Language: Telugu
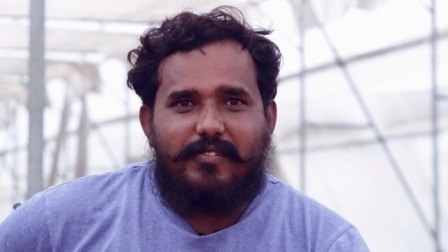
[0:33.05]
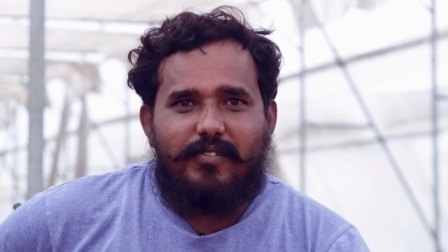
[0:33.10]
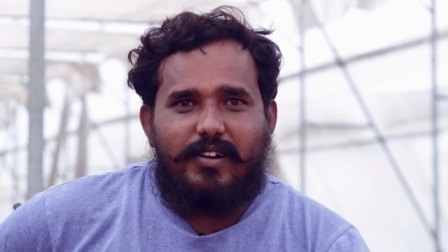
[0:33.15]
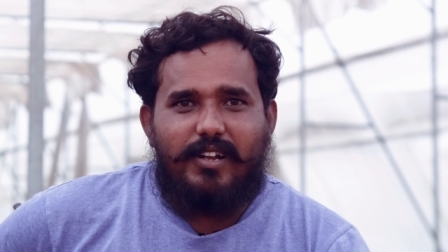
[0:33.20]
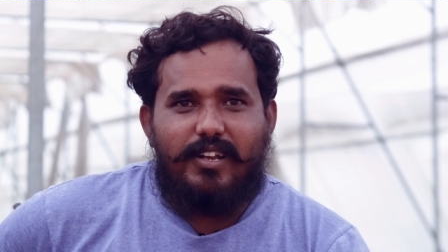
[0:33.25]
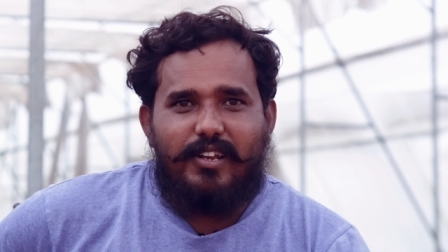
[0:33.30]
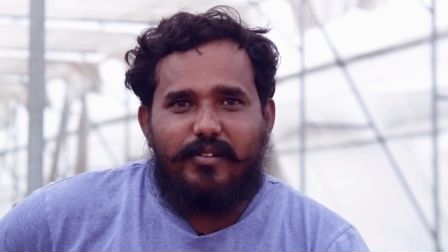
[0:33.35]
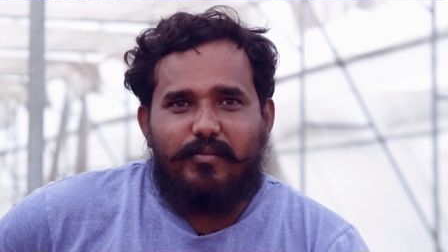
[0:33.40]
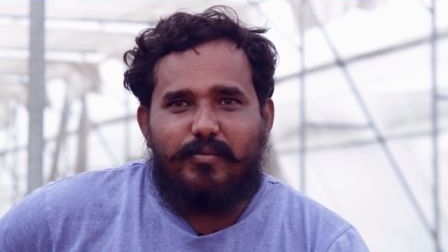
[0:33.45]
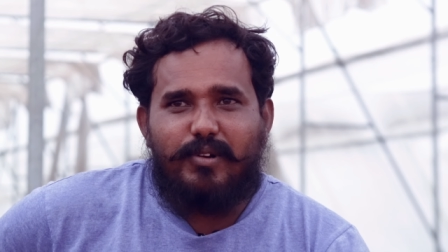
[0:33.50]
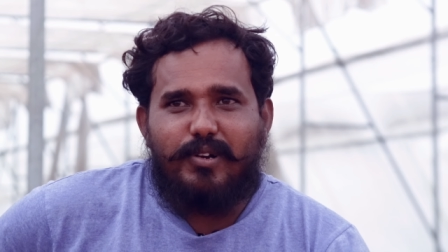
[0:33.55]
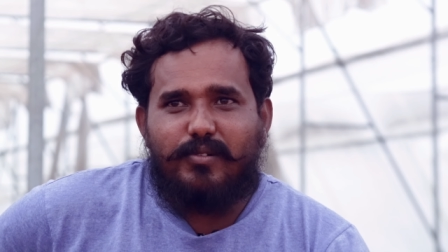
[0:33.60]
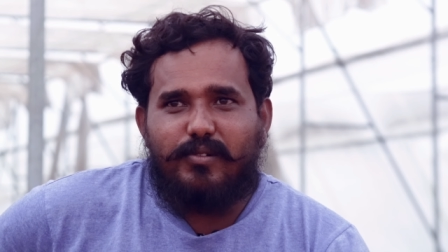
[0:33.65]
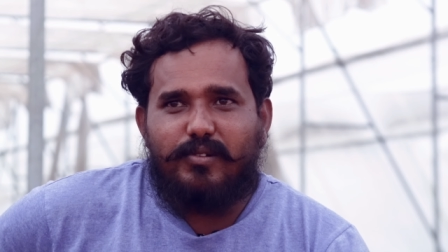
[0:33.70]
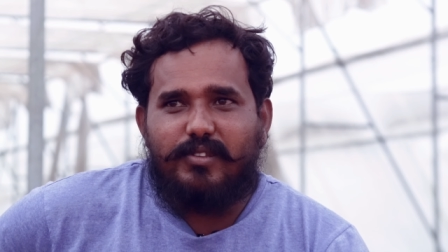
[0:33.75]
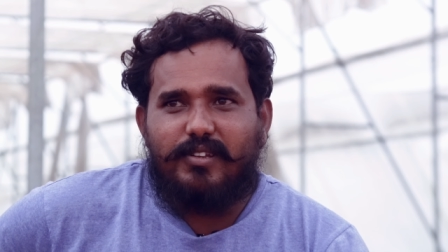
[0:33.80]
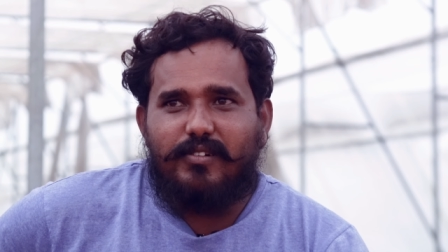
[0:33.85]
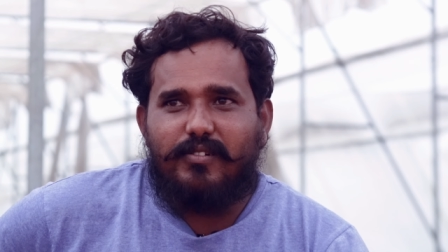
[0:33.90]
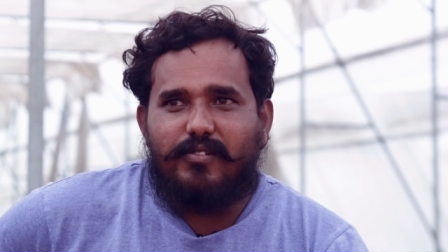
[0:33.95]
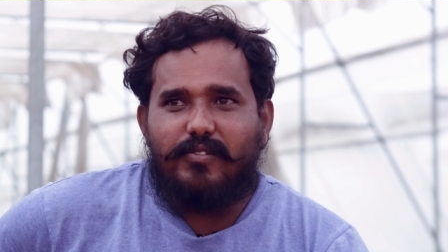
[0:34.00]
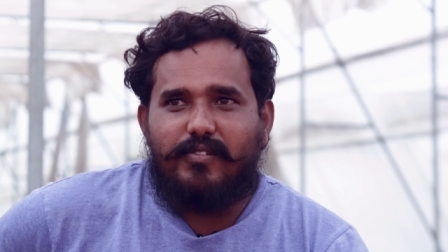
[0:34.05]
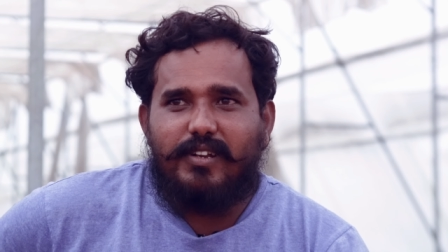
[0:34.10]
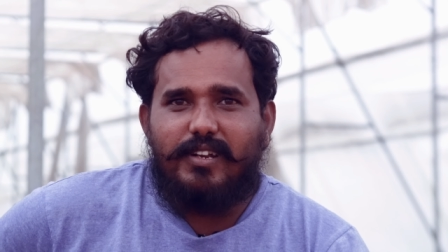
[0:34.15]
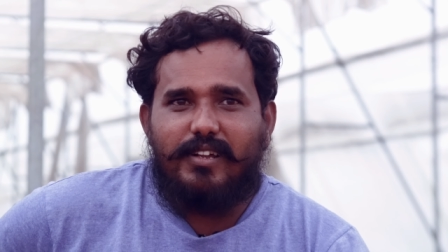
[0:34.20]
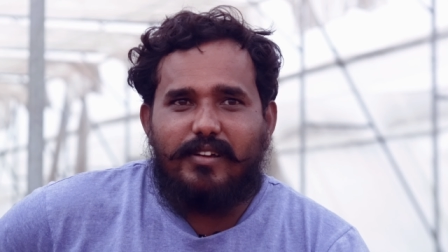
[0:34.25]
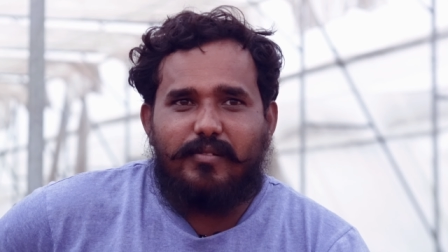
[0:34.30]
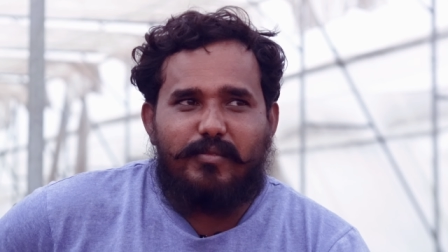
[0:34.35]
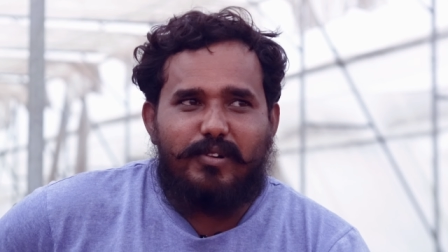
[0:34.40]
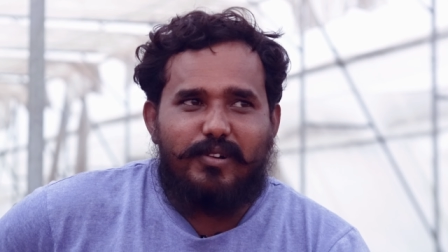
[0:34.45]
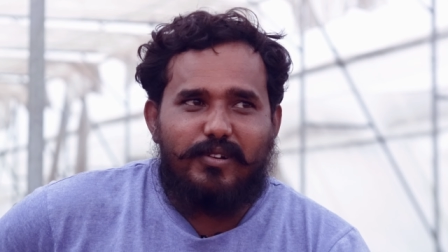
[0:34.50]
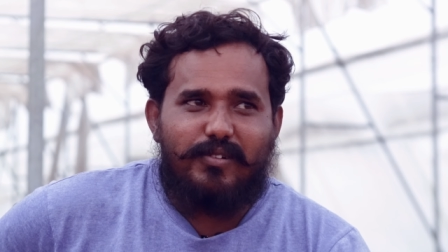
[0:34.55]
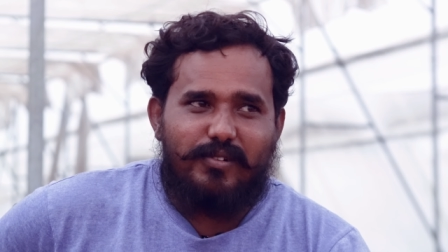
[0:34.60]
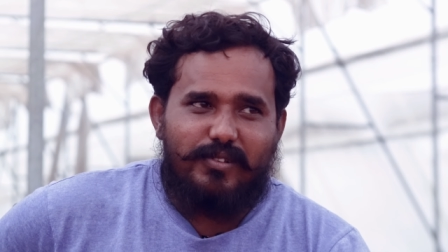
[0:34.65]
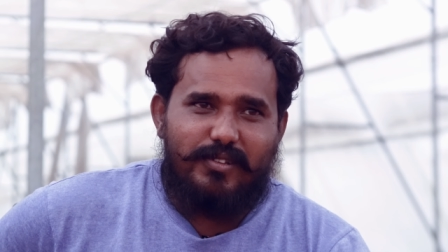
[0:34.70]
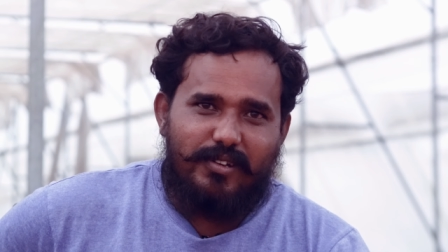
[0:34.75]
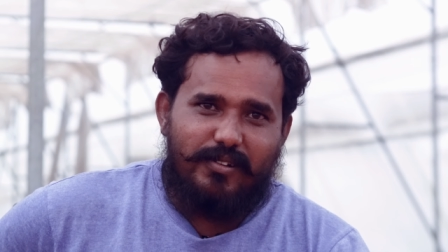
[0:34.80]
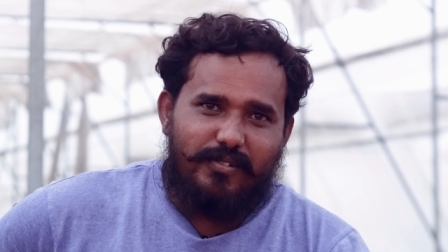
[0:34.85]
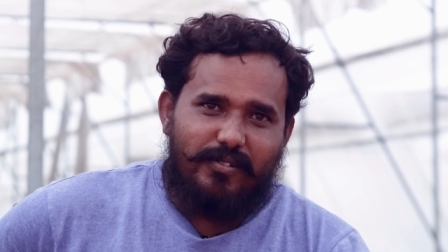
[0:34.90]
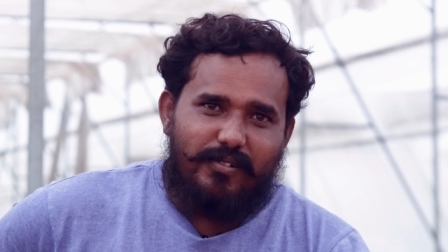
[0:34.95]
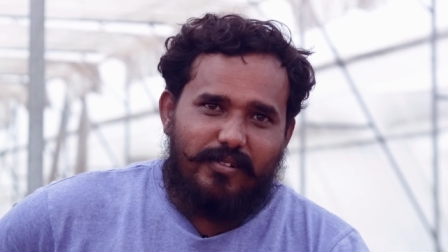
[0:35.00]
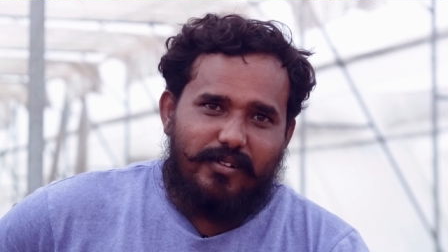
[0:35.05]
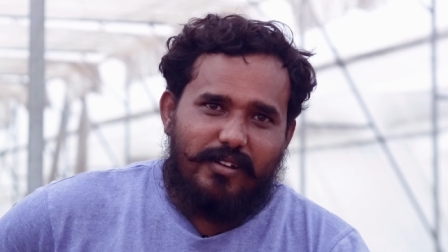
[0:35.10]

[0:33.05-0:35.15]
వాళ్ళు ఏం కొందరు వీళ్ళు ఏం కొందరు